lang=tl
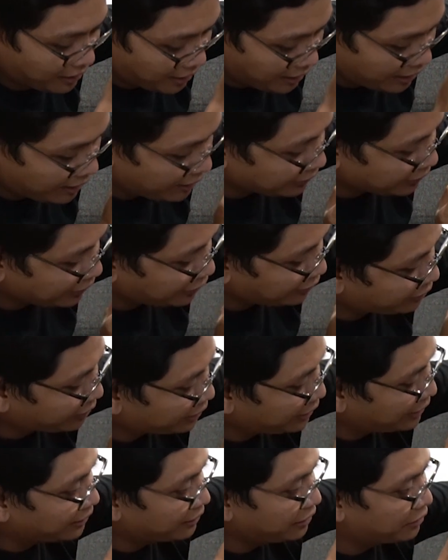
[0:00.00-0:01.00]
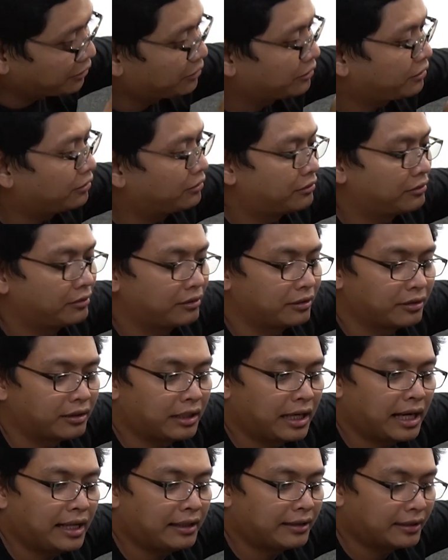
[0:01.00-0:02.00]
Ang accessory lang nito,
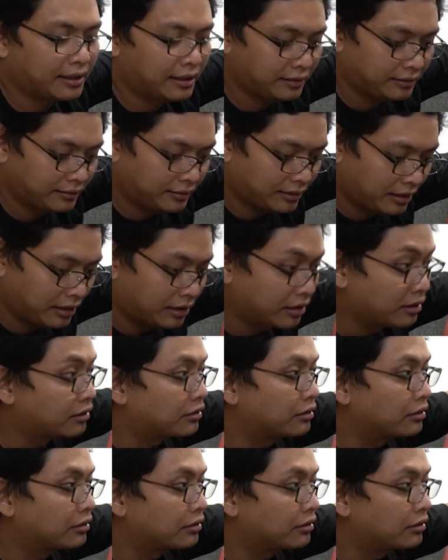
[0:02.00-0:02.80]
alt hand lang.